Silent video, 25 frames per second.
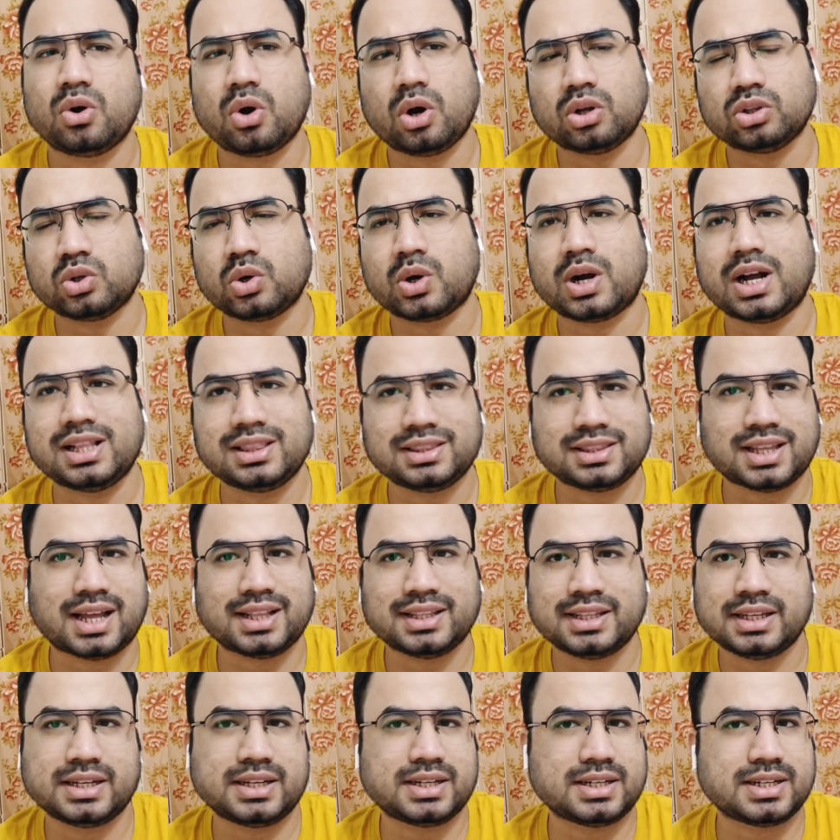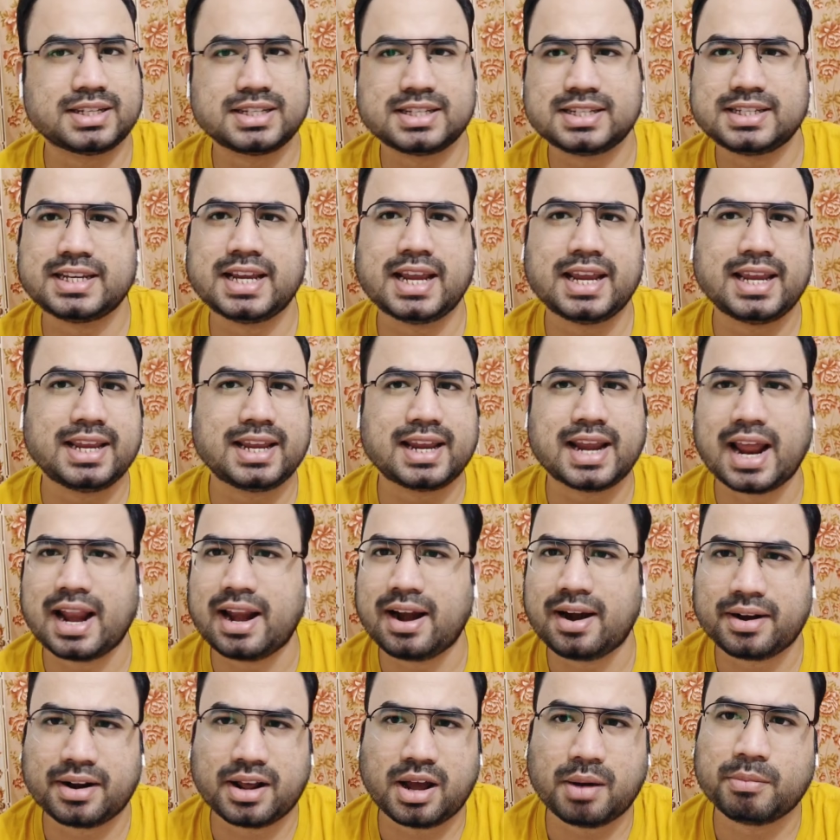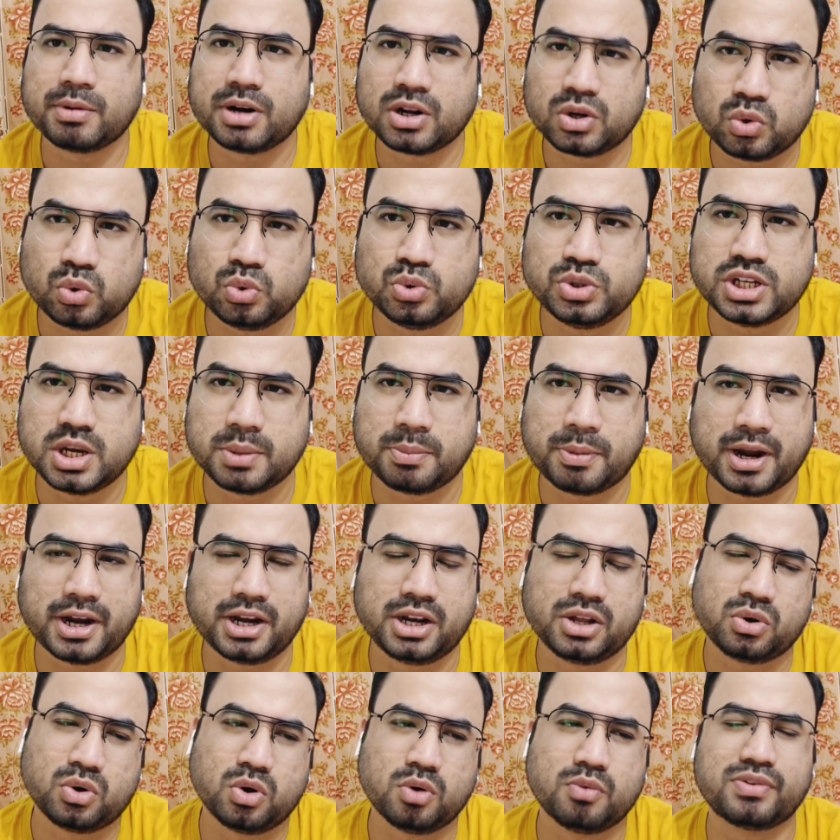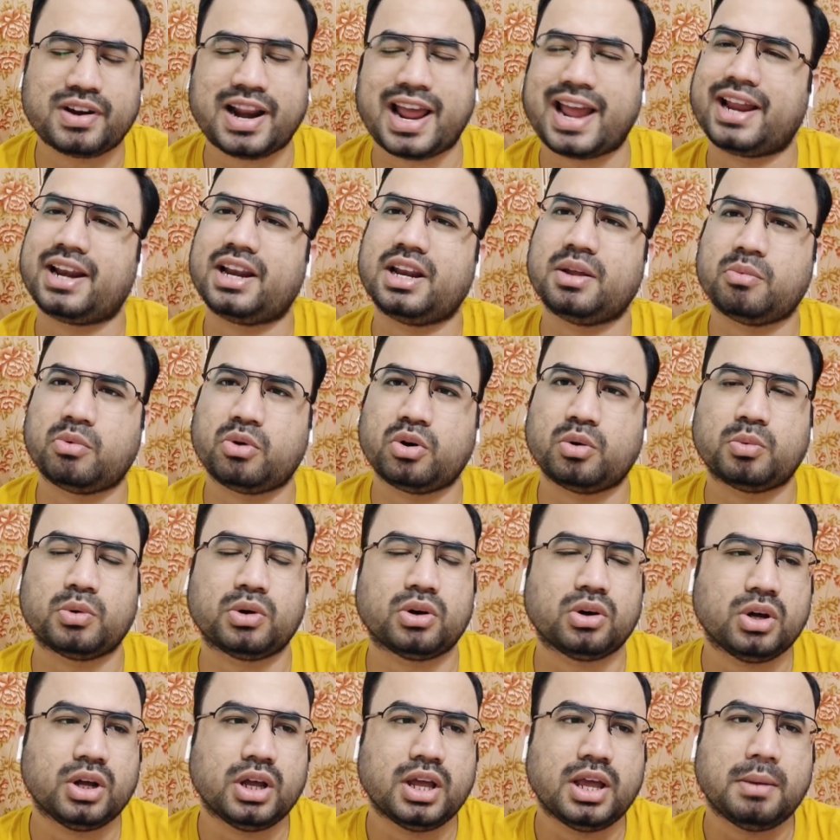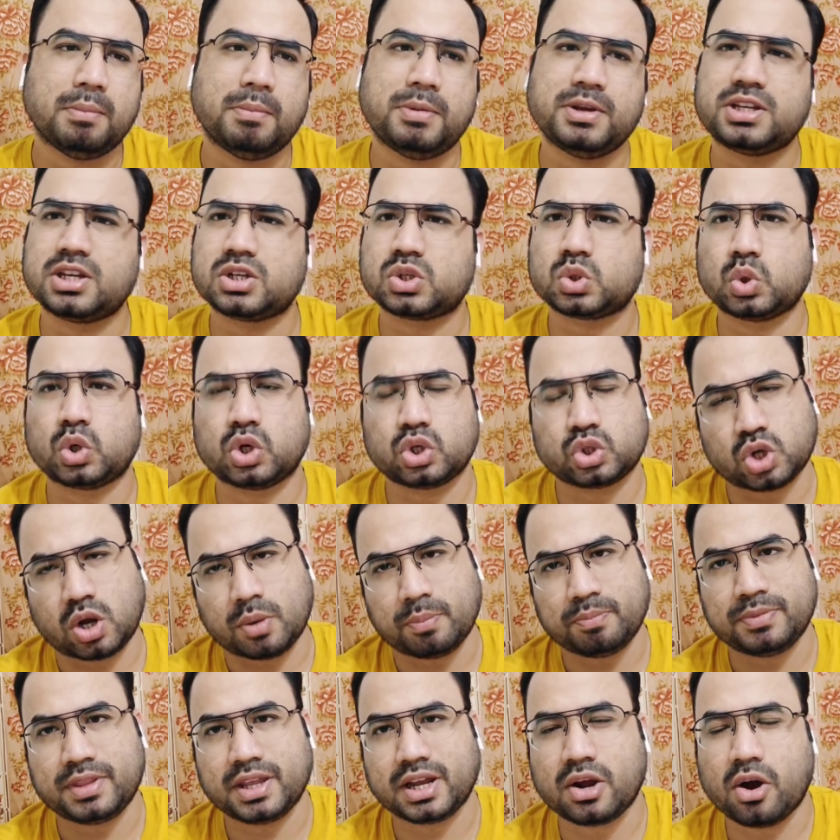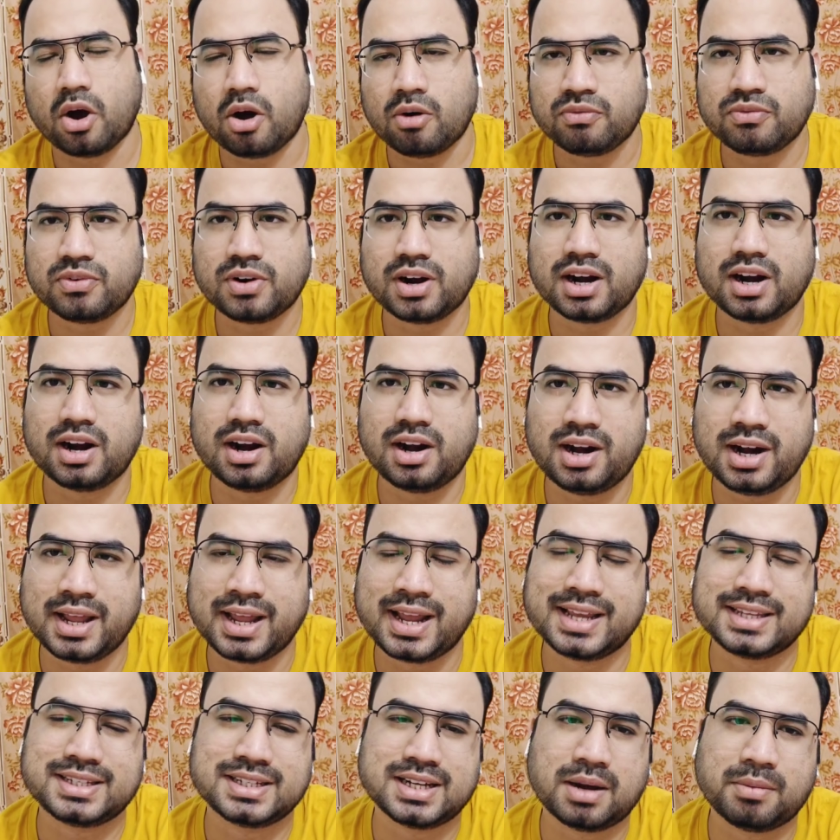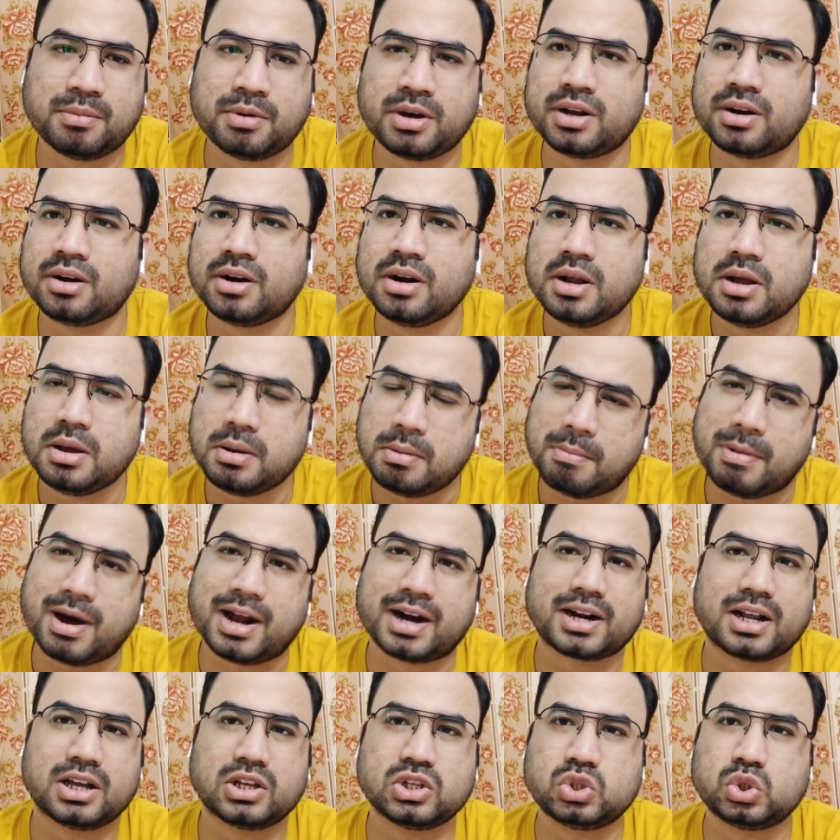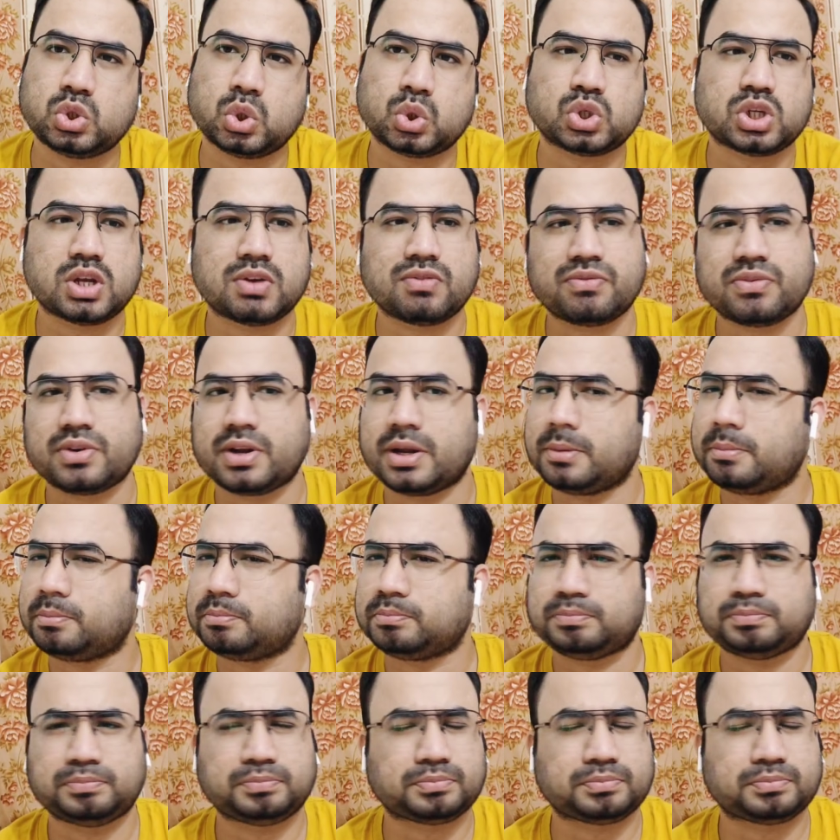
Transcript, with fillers: গতকাল তাদের সেই খেলাটা আমরা খুঁজে পাইনি খুব ফ্র্যাঙ্কলি বলবো বিশেষ করে সব থেকে অফ কালার লেগেছে আমার মার্কাস জোসেফকে